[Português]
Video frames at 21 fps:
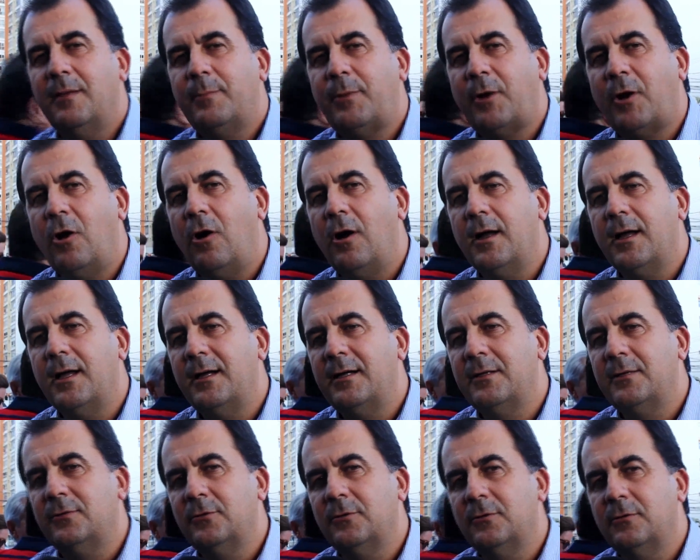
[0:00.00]

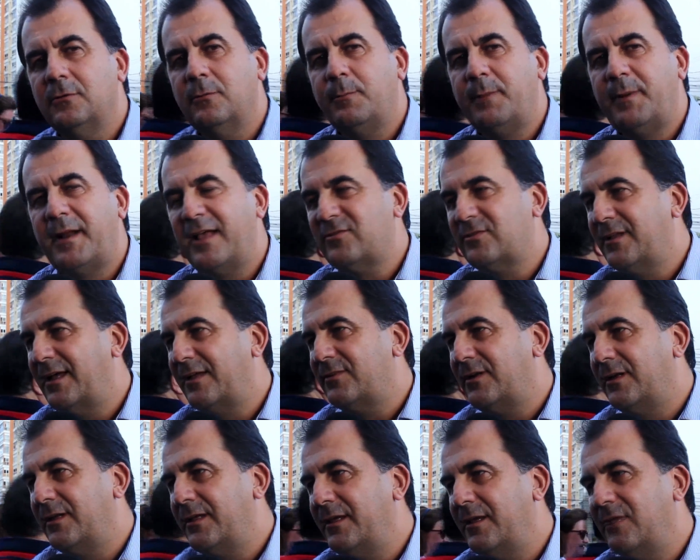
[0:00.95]
prorrogando o prazo
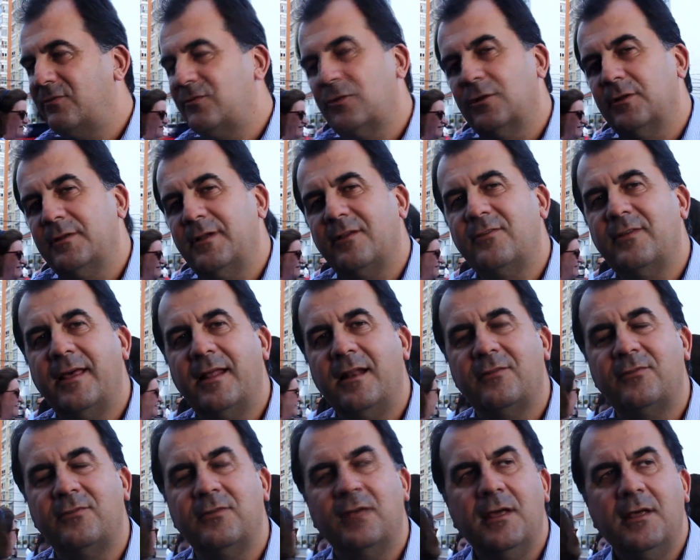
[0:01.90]
das linhas, todas
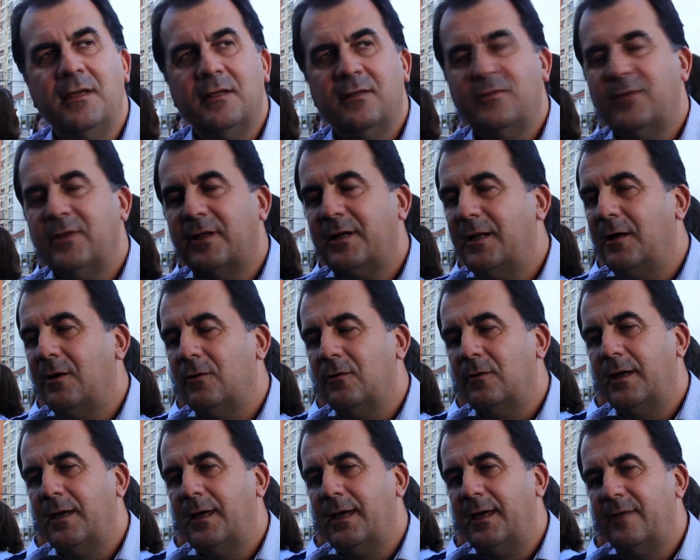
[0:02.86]
elas
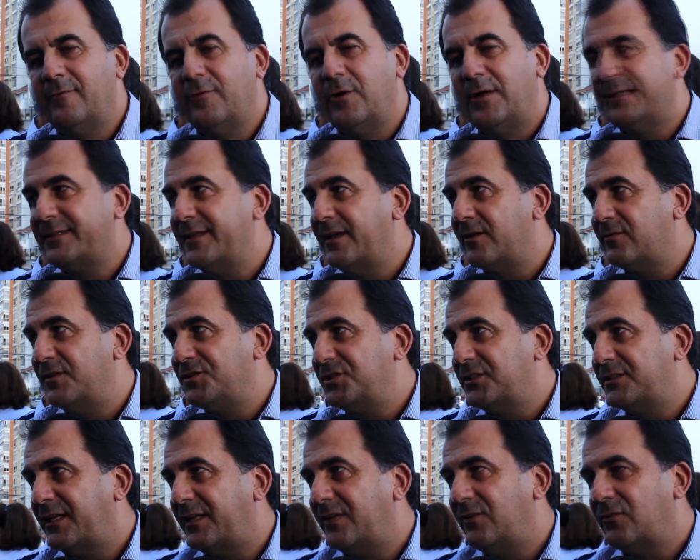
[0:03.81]
serão, é, vão até as
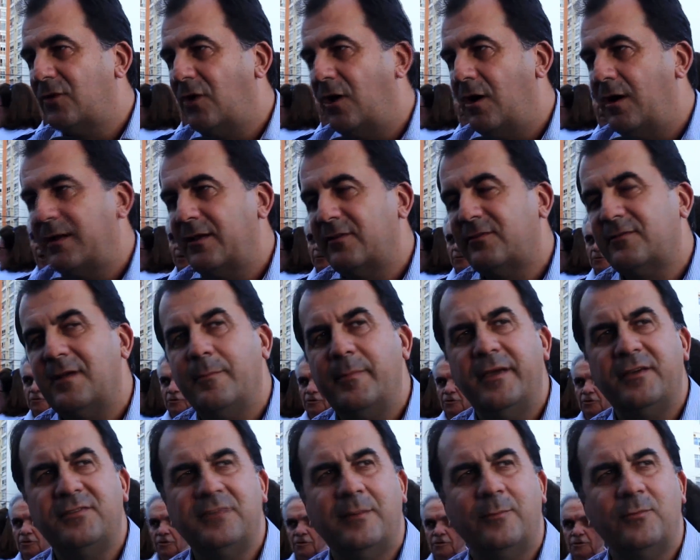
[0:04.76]
23 horas,
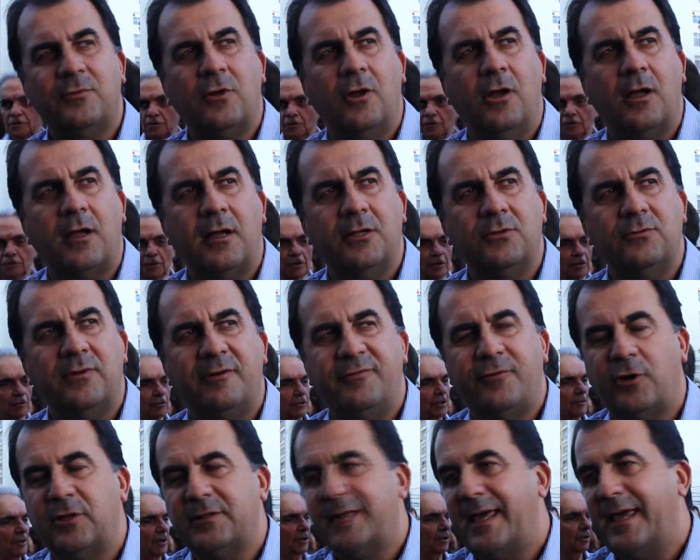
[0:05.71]
também estamos colocando uma
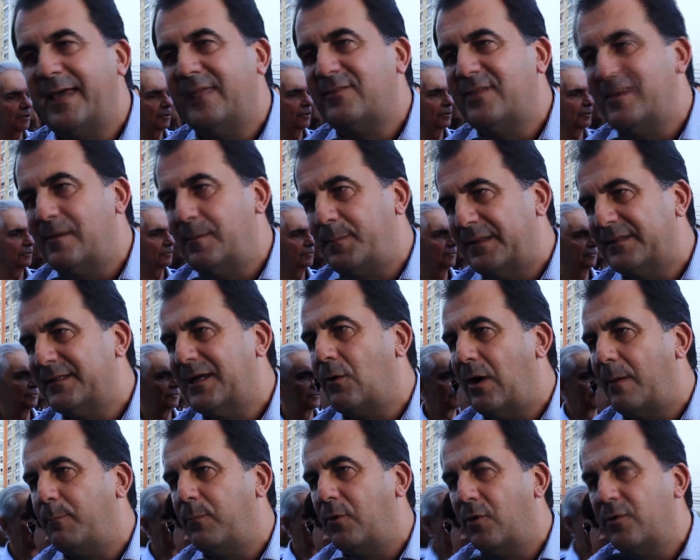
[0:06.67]
frota reserva para dar
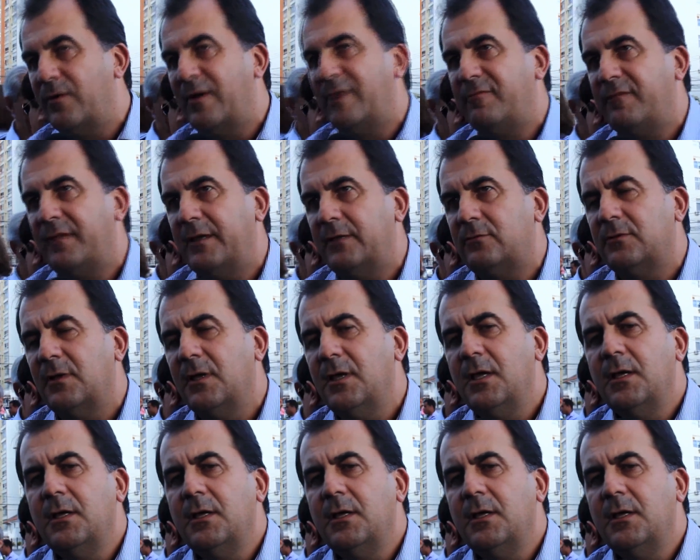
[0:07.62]
o apoio ao evento.